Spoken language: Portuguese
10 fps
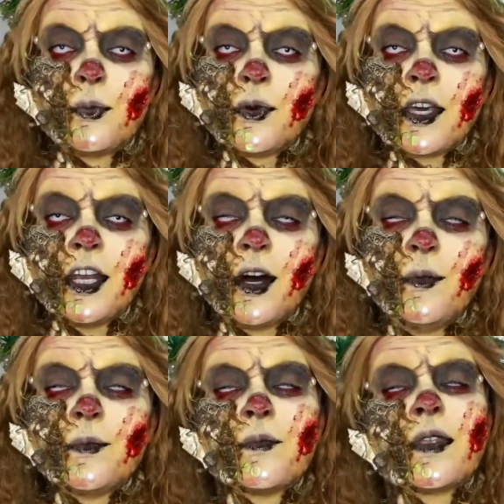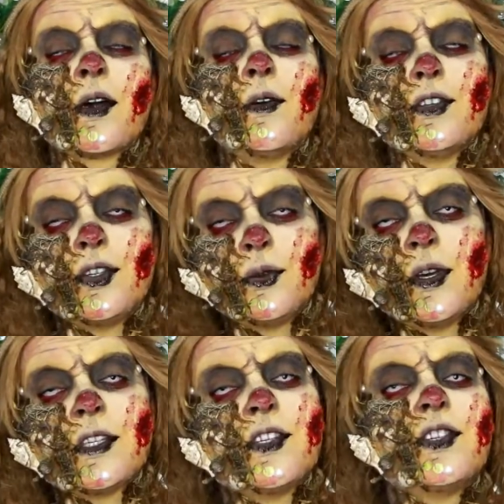por que não?
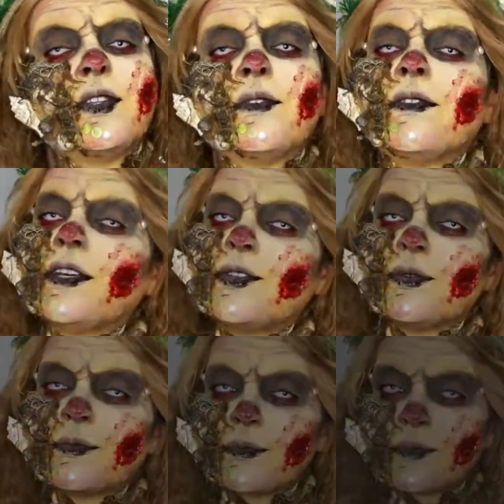continue assistindo o vídeo.